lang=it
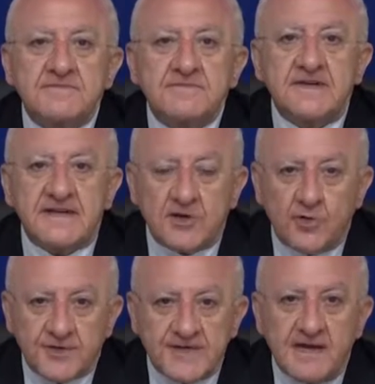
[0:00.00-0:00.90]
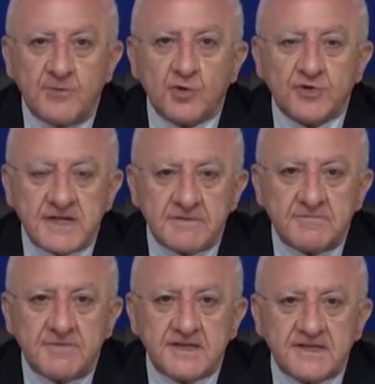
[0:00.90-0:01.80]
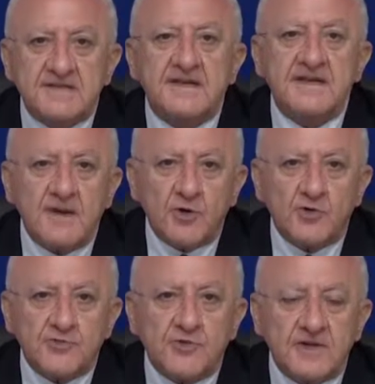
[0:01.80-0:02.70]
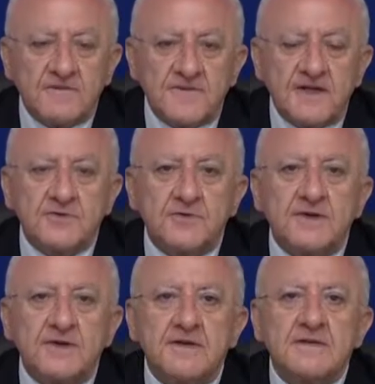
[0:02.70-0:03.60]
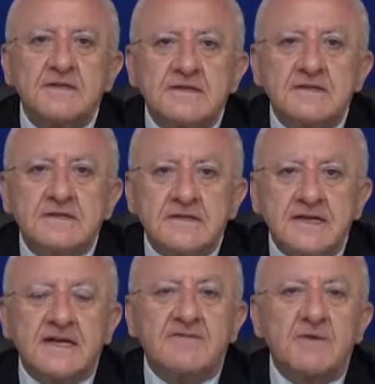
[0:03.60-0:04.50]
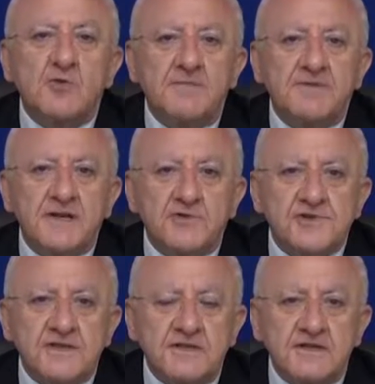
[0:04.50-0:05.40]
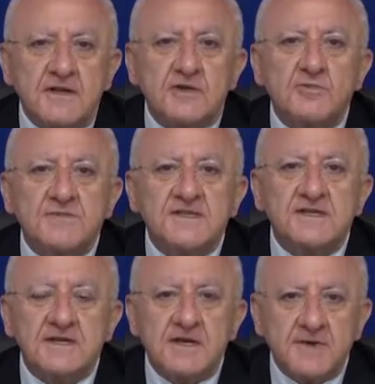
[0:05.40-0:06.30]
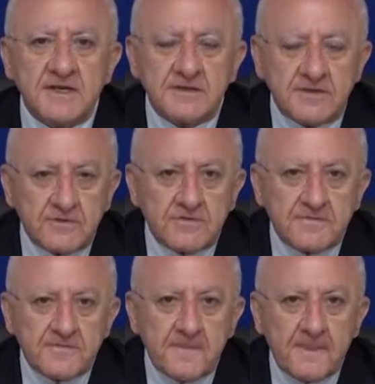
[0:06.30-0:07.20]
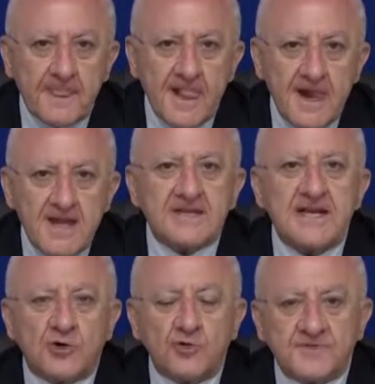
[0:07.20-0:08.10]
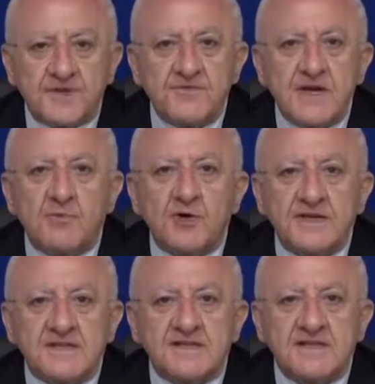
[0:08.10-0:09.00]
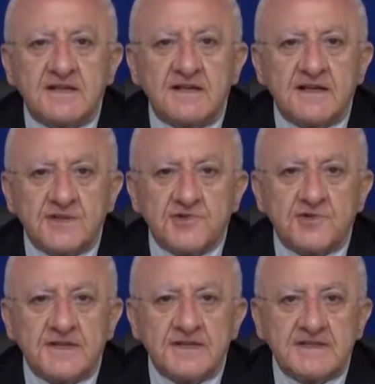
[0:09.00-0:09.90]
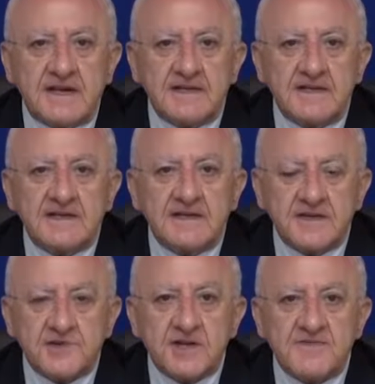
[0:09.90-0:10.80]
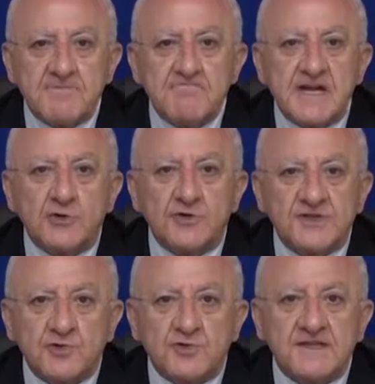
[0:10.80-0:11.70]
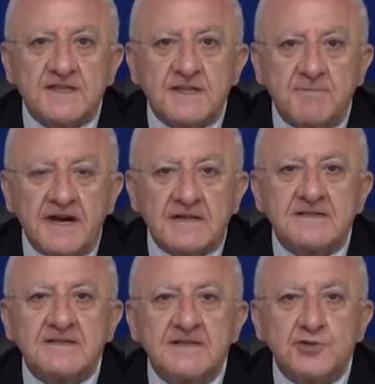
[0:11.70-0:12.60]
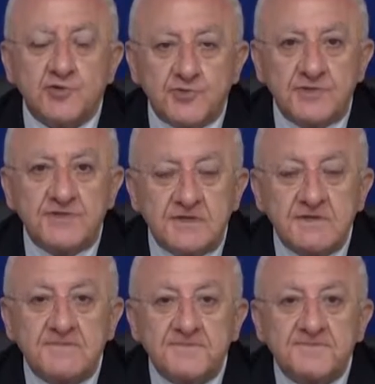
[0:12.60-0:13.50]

ricordiamolo sempre, se teniamo conto del fatto che eravamo appena usciti dal commissariamento, che continuiamo ad essere la regione d'Italia che riceve meno risorse da parte di tutti,